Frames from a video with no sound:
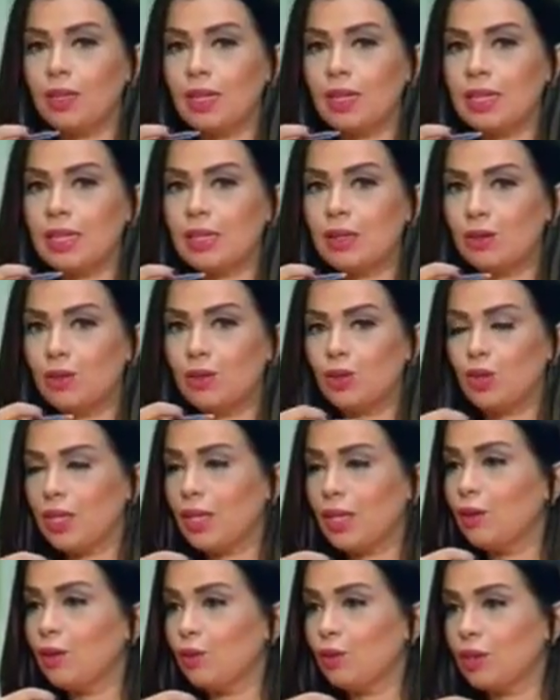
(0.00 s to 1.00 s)
عرض
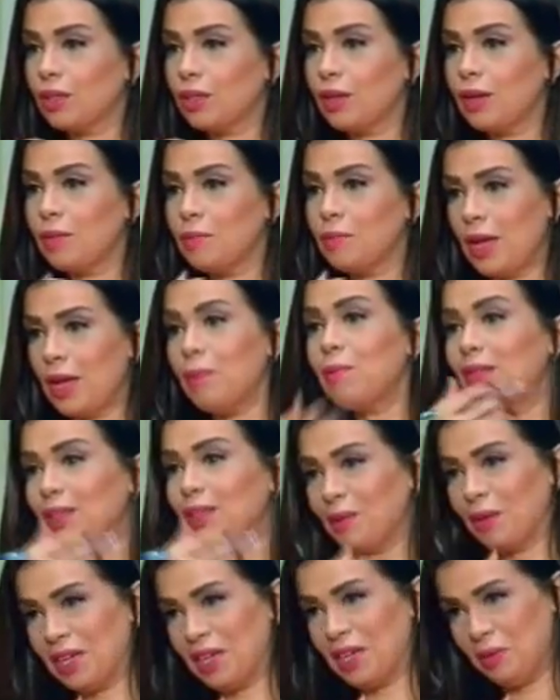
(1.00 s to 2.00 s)
الاستراتيجيات دكتور طارق من قبل
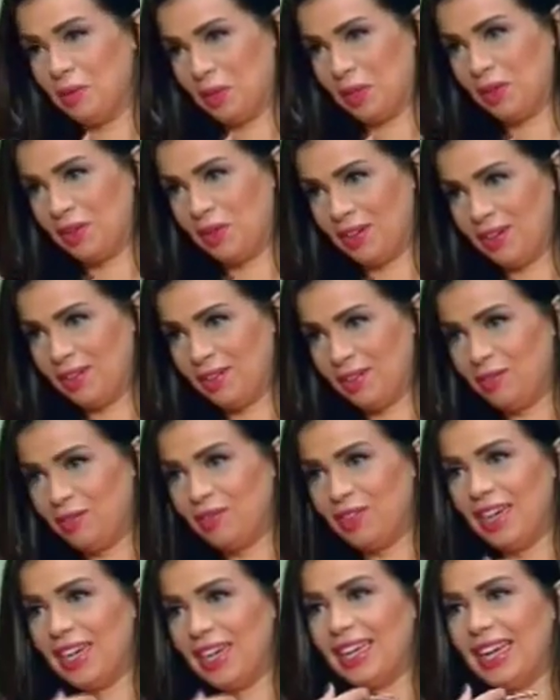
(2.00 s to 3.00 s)
توليه الوزاره
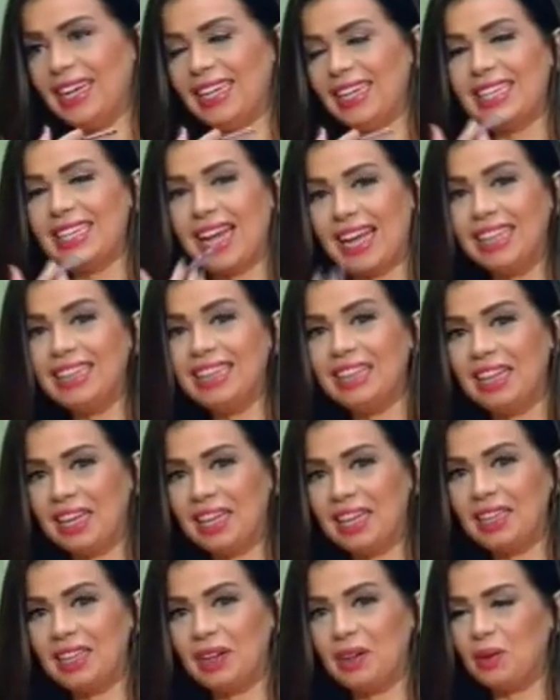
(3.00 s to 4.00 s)
صحيح فيعني سعدنا
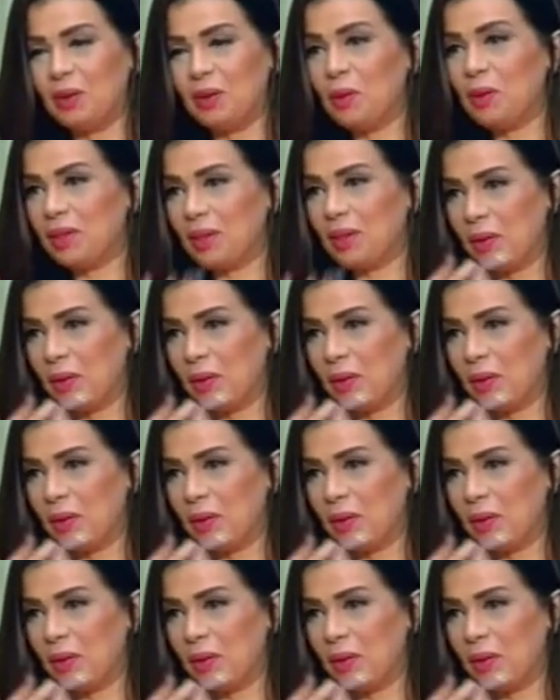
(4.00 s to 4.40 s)
جدا ان هو أوه.